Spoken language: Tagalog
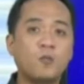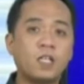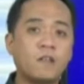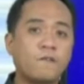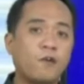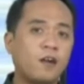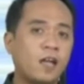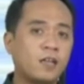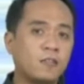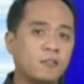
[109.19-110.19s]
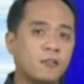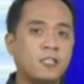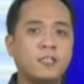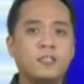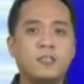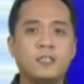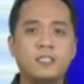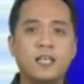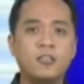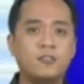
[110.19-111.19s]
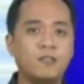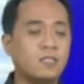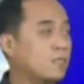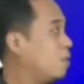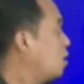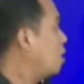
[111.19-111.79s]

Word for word: 24 hanggang 33 degrees Celsius,